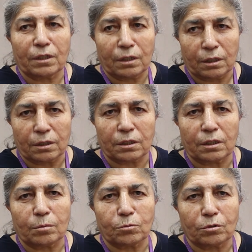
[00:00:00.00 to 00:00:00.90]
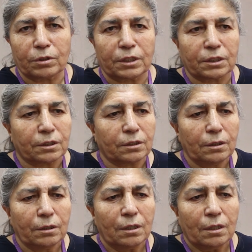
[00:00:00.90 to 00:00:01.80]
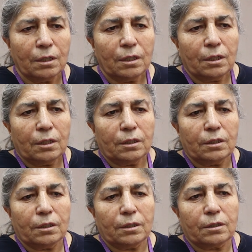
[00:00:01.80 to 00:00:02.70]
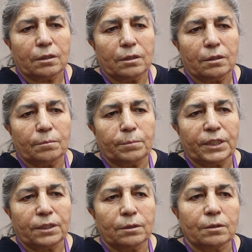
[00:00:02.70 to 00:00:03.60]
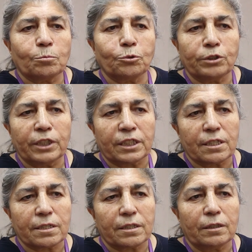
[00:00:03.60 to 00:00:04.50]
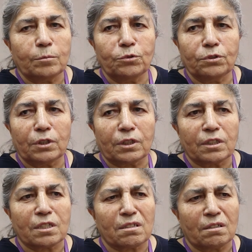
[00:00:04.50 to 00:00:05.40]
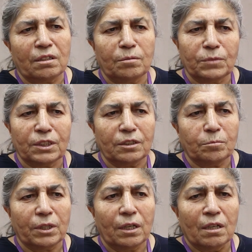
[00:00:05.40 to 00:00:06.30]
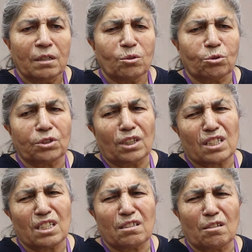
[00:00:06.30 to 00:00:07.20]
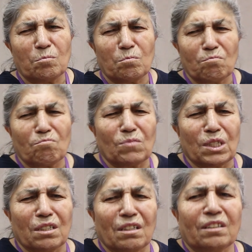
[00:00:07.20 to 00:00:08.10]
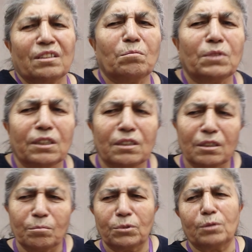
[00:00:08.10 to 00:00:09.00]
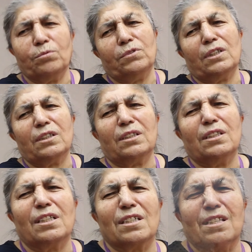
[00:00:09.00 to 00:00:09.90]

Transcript: bile karşılamıyorlardı. E, ben bunları isteyelim, bunları isteyelim dediğimde yok ya sistemin adamlarından biz bunları niye